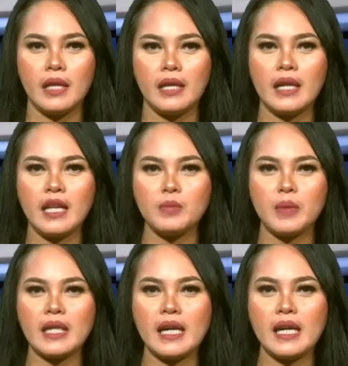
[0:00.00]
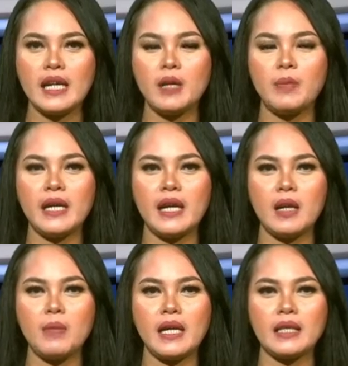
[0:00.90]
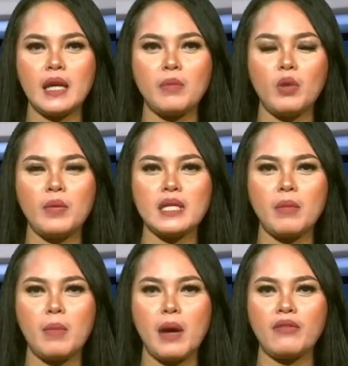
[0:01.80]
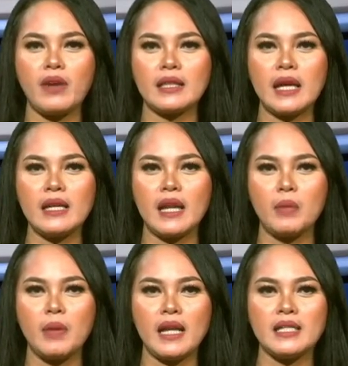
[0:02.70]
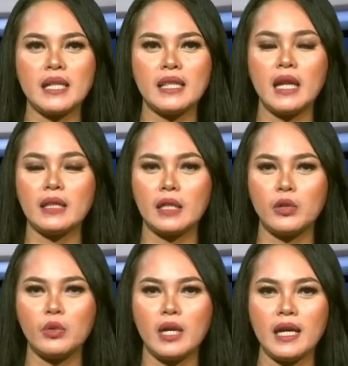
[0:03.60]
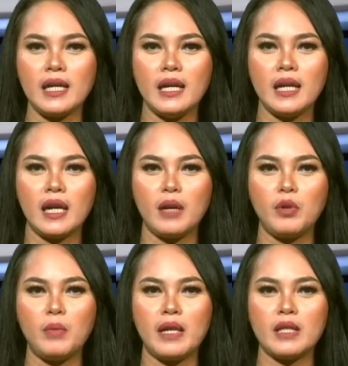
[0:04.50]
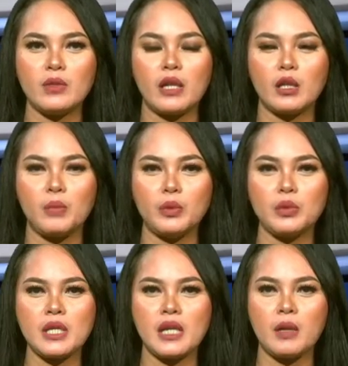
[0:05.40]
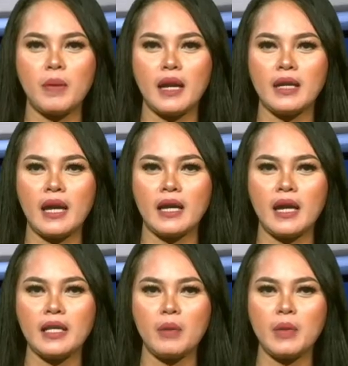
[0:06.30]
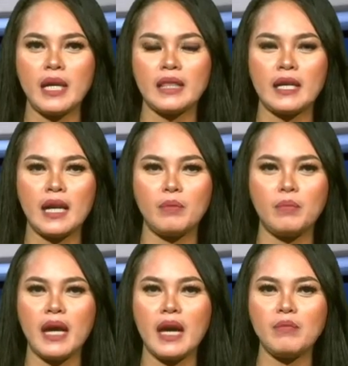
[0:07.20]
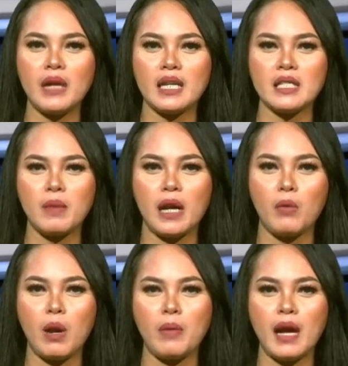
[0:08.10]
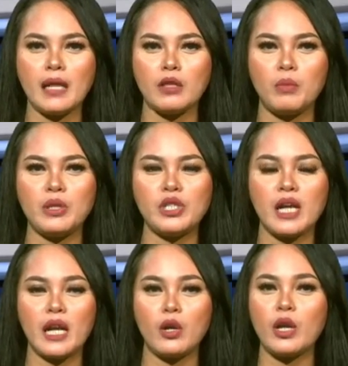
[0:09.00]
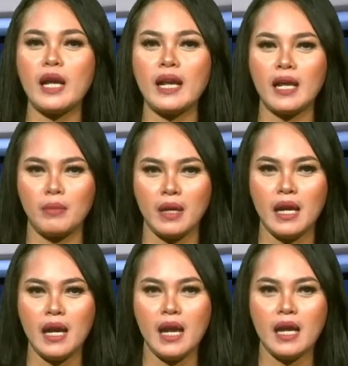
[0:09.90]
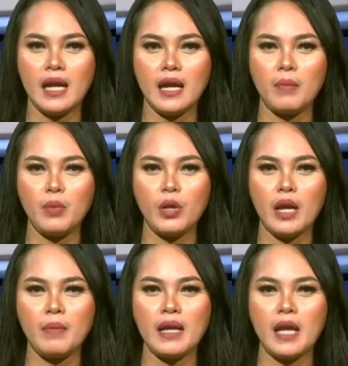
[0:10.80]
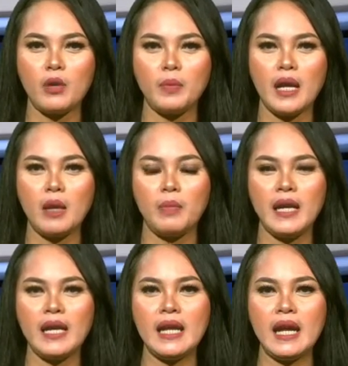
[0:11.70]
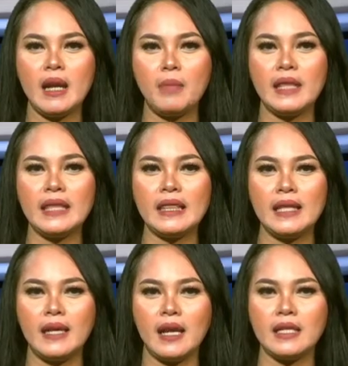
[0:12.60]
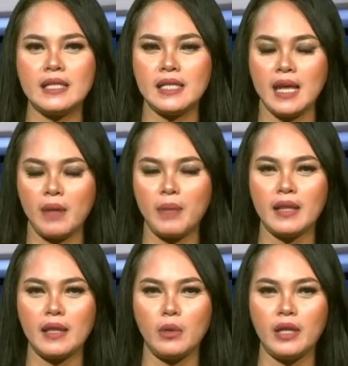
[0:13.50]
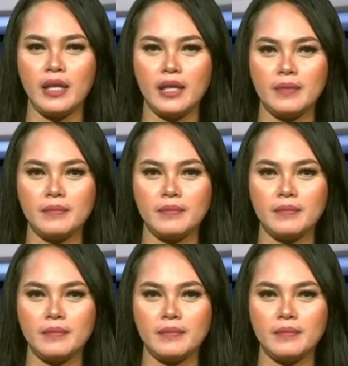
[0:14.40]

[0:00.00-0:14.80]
Dinas Peternakan dan Perikanan Magetan belum bisa memanfaatkan dana belanja tidak terduga karena belum ada surat keputusan kepala daerah yang menyatakan PMK sebagai wabah atau bencana non-alam. Ada 66 miliar rupiah lebih dana BTT yang disiapkan tahun ini.